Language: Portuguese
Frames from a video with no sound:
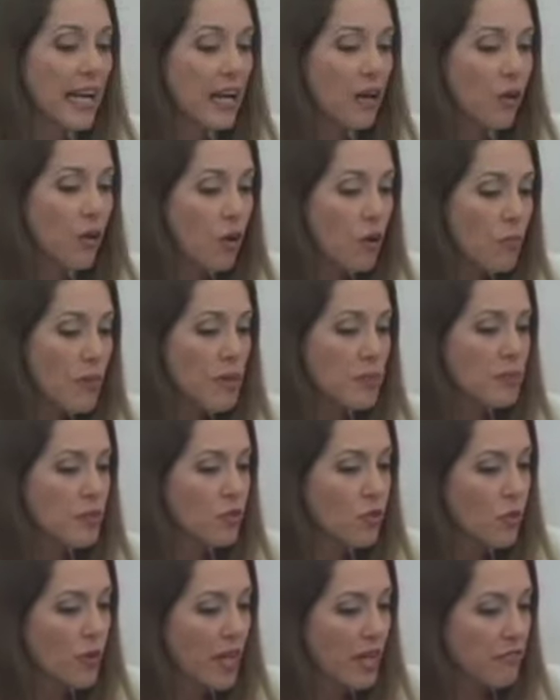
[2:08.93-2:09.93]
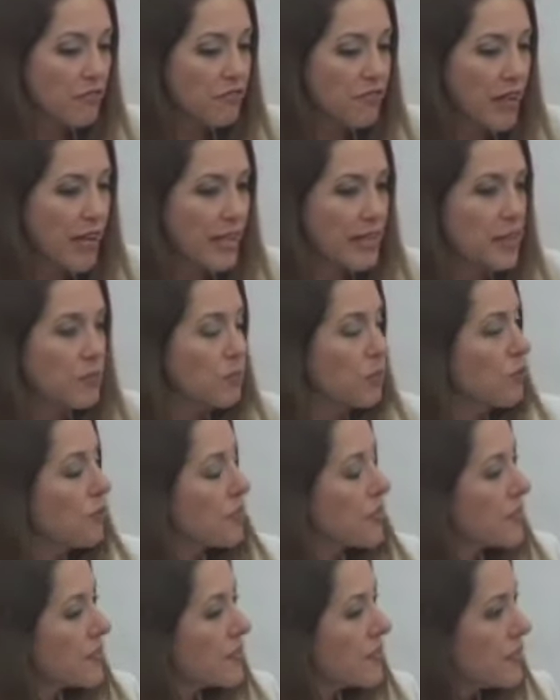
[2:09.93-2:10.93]
A obra psicografada por
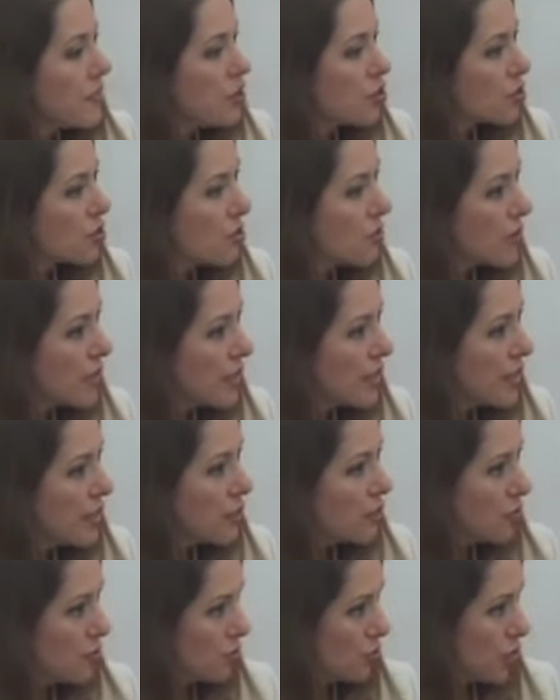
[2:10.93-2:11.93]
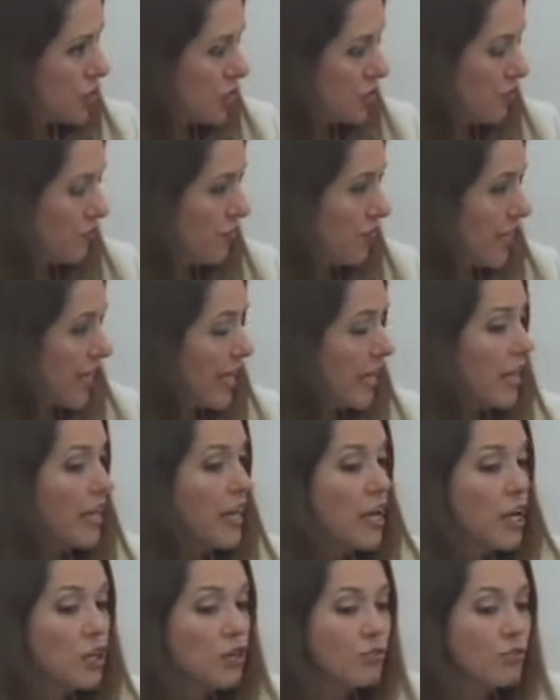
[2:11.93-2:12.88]
Francisco Cândido Xavier